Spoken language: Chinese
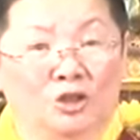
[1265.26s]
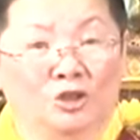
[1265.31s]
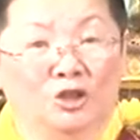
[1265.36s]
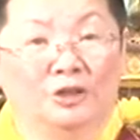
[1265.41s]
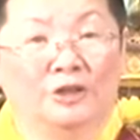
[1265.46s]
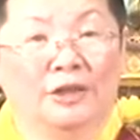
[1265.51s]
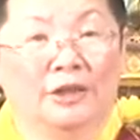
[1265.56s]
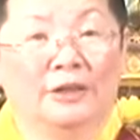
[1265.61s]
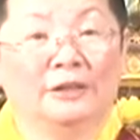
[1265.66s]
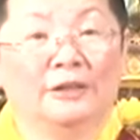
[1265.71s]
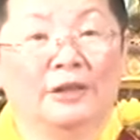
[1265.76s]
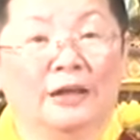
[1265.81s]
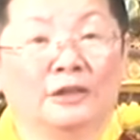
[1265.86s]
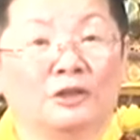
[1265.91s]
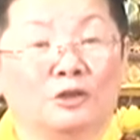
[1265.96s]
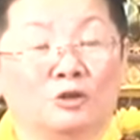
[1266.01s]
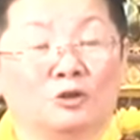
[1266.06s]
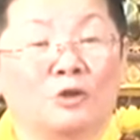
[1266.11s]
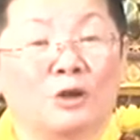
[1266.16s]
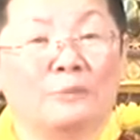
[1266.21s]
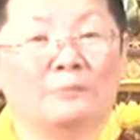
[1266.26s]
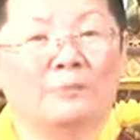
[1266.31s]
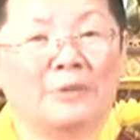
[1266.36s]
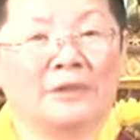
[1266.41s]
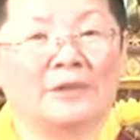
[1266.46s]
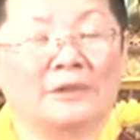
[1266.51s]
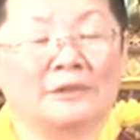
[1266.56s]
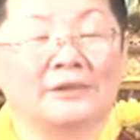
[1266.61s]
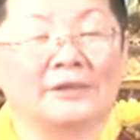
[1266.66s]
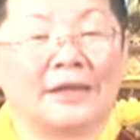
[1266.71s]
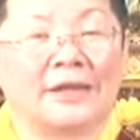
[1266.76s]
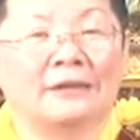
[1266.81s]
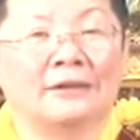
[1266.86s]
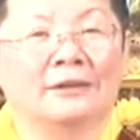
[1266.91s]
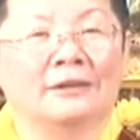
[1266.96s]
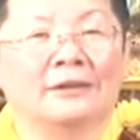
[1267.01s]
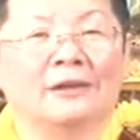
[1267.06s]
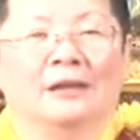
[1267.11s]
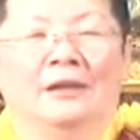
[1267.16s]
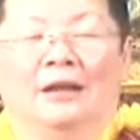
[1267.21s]
紫莲堂的创办人在，
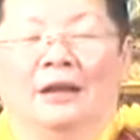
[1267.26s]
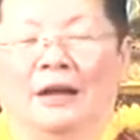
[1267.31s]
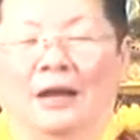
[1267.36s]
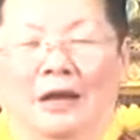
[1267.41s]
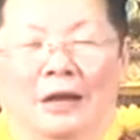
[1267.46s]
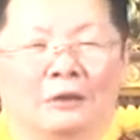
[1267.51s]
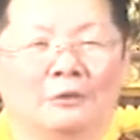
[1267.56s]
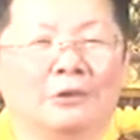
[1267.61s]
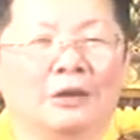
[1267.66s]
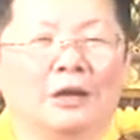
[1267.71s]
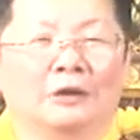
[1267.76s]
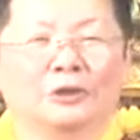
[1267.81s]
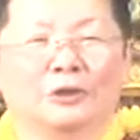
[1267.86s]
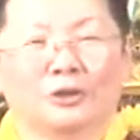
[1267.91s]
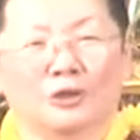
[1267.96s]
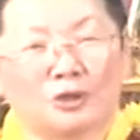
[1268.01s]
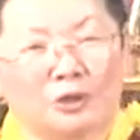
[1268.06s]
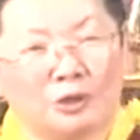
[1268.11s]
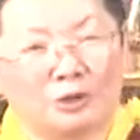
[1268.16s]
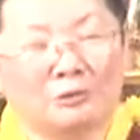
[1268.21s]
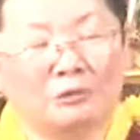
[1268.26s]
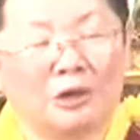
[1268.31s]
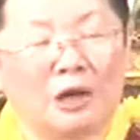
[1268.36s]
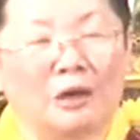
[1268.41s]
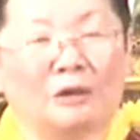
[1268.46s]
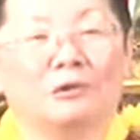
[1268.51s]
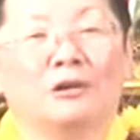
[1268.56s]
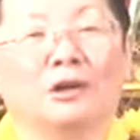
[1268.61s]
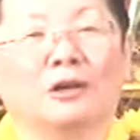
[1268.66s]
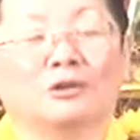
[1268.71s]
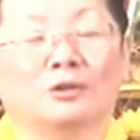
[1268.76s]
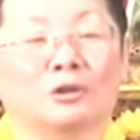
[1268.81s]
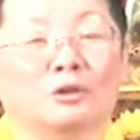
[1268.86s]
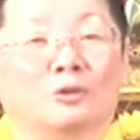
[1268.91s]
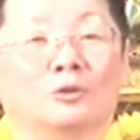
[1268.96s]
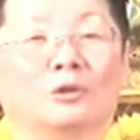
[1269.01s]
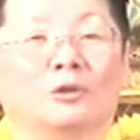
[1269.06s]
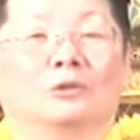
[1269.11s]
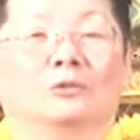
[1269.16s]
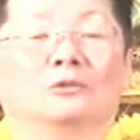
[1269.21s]
好好的修，好好的
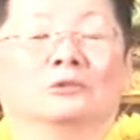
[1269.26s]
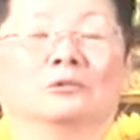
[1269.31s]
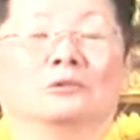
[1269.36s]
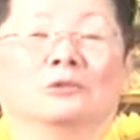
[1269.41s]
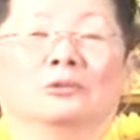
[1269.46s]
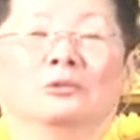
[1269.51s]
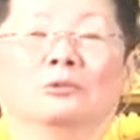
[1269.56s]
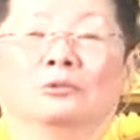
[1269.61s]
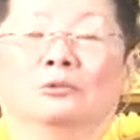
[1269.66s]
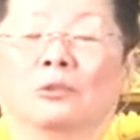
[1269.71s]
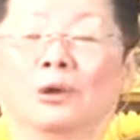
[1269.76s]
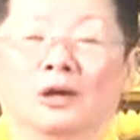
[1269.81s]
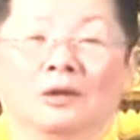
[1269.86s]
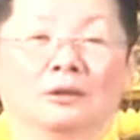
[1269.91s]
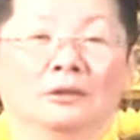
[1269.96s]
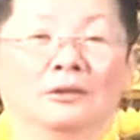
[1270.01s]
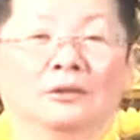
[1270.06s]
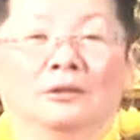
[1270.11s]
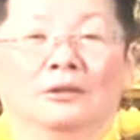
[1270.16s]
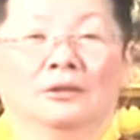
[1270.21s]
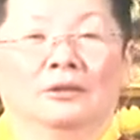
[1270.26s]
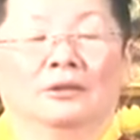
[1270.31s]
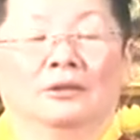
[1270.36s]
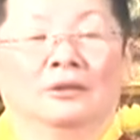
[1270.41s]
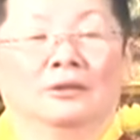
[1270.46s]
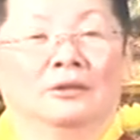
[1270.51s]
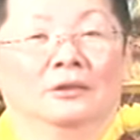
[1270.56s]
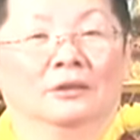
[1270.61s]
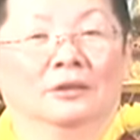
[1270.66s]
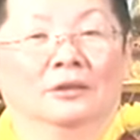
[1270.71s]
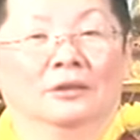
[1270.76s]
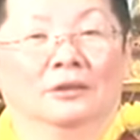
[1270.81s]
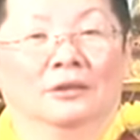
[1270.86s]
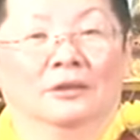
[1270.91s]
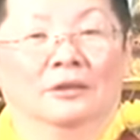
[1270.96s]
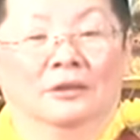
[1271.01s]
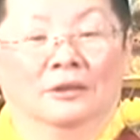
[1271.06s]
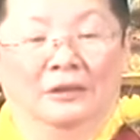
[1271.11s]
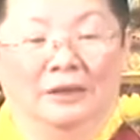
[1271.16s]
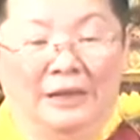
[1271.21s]
做，哇！
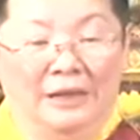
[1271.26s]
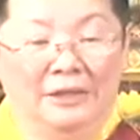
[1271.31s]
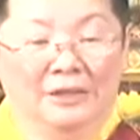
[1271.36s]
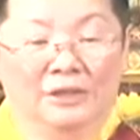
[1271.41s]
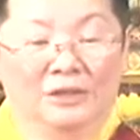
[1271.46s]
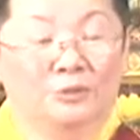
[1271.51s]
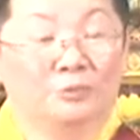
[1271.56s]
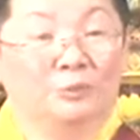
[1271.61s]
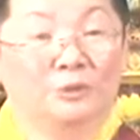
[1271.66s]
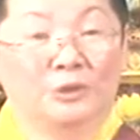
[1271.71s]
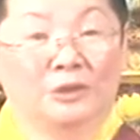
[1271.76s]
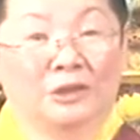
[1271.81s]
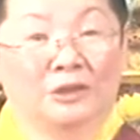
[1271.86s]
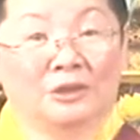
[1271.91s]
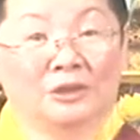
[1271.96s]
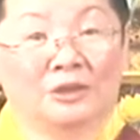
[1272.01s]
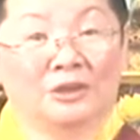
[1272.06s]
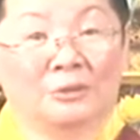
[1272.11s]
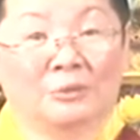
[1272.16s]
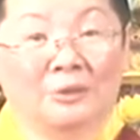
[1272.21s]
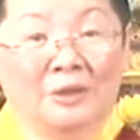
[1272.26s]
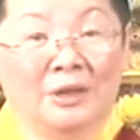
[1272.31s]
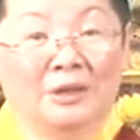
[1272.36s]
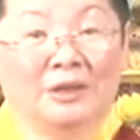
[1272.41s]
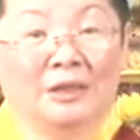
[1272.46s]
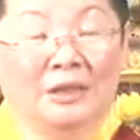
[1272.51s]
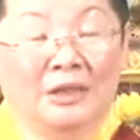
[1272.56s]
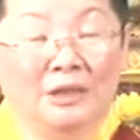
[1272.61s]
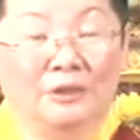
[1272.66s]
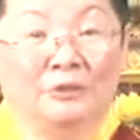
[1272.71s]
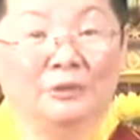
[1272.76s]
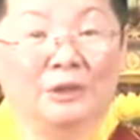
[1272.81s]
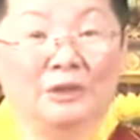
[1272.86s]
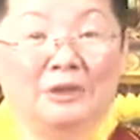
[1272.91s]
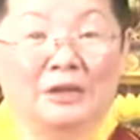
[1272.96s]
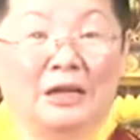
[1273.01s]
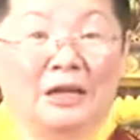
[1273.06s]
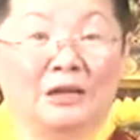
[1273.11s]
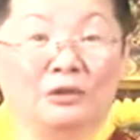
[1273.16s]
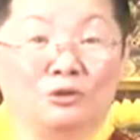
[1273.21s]
来世不晓得什么样的因缘
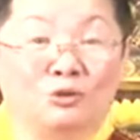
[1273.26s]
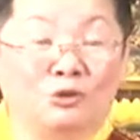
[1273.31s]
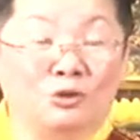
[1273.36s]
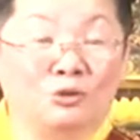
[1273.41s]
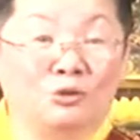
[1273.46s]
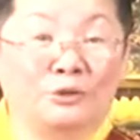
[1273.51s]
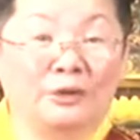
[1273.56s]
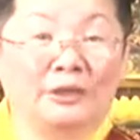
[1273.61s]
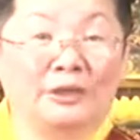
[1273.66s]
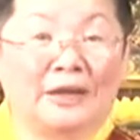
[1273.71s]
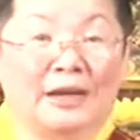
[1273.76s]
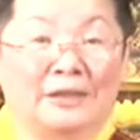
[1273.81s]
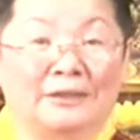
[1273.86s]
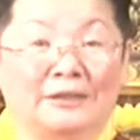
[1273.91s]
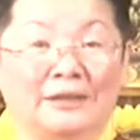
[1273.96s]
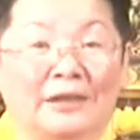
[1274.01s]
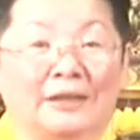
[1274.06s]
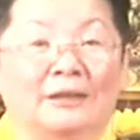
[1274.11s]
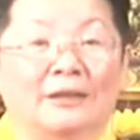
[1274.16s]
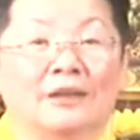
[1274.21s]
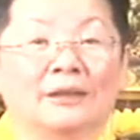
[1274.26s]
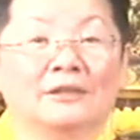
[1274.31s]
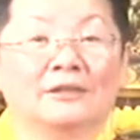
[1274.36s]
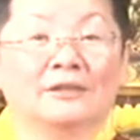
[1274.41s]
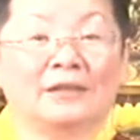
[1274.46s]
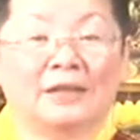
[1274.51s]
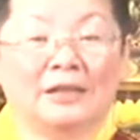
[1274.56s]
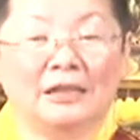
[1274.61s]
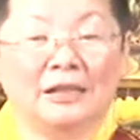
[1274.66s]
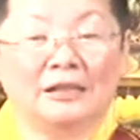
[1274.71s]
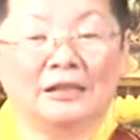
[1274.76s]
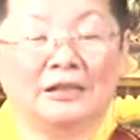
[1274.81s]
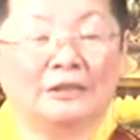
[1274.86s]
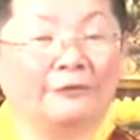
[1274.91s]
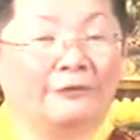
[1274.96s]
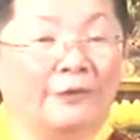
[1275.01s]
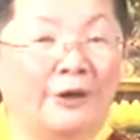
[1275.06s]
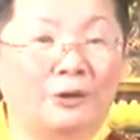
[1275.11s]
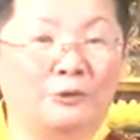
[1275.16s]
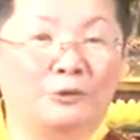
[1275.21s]
才能聚会大家。在一起
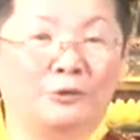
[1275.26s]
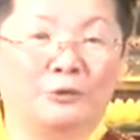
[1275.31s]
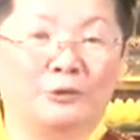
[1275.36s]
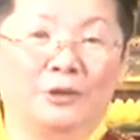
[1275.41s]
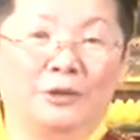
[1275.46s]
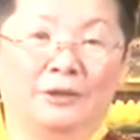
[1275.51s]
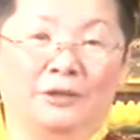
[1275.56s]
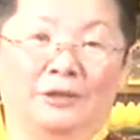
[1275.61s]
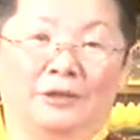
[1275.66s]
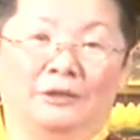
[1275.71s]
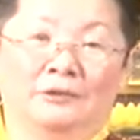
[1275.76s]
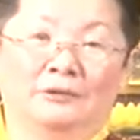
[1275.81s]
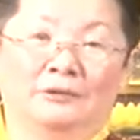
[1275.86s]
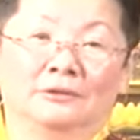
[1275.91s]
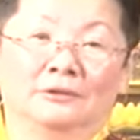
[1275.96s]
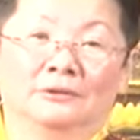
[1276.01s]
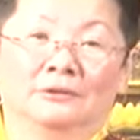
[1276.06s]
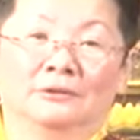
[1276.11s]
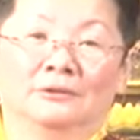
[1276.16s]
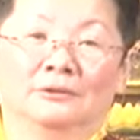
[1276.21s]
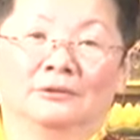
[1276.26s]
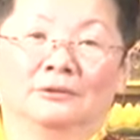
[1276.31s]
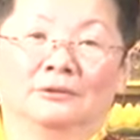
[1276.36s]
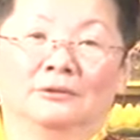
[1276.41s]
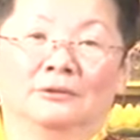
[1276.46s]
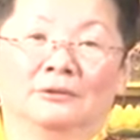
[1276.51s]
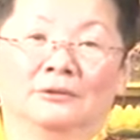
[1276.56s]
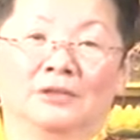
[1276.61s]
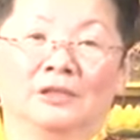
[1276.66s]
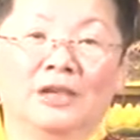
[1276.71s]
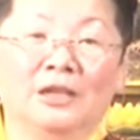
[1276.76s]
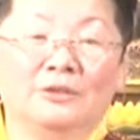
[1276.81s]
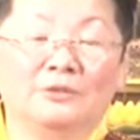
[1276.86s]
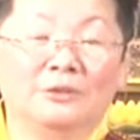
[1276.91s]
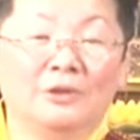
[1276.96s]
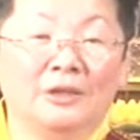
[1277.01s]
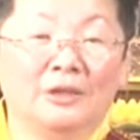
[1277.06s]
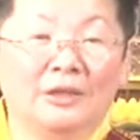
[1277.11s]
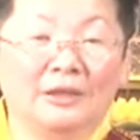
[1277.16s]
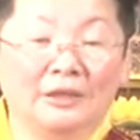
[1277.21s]
发过愿的，趁
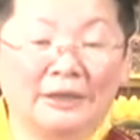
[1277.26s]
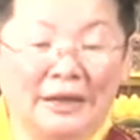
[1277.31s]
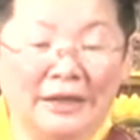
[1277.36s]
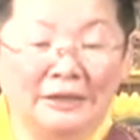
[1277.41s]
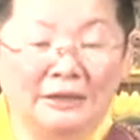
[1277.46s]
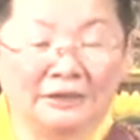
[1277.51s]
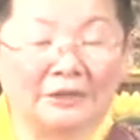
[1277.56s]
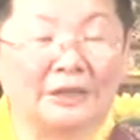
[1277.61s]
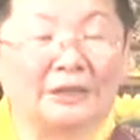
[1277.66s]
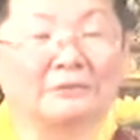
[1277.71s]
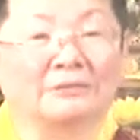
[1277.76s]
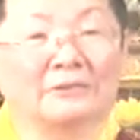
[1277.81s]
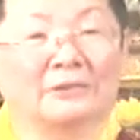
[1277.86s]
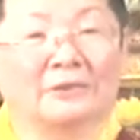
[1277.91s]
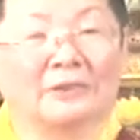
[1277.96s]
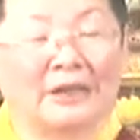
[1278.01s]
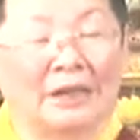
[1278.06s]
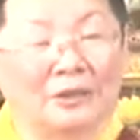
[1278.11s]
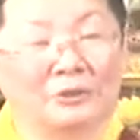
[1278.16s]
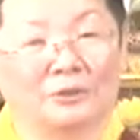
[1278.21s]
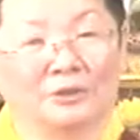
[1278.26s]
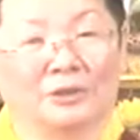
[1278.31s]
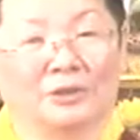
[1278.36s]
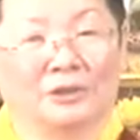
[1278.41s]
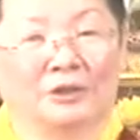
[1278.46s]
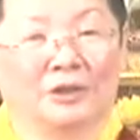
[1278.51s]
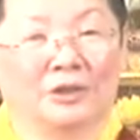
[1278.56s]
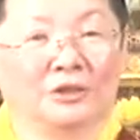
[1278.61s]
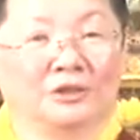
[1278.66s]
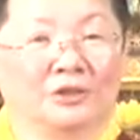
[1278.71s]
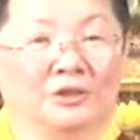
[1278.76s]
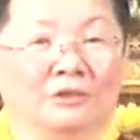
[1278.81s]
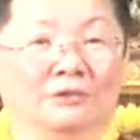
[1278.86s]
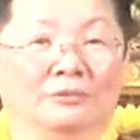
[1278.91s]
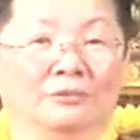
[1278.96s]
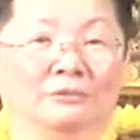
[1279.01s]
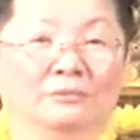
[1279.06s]
愿而来的人来做这些事，